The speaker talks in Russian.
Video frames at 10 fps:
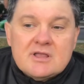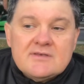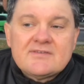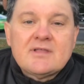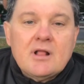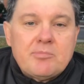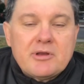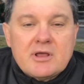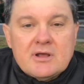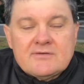и не стал
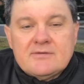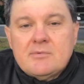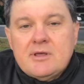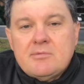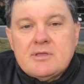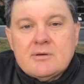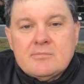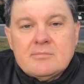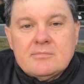прекрасным лебедем.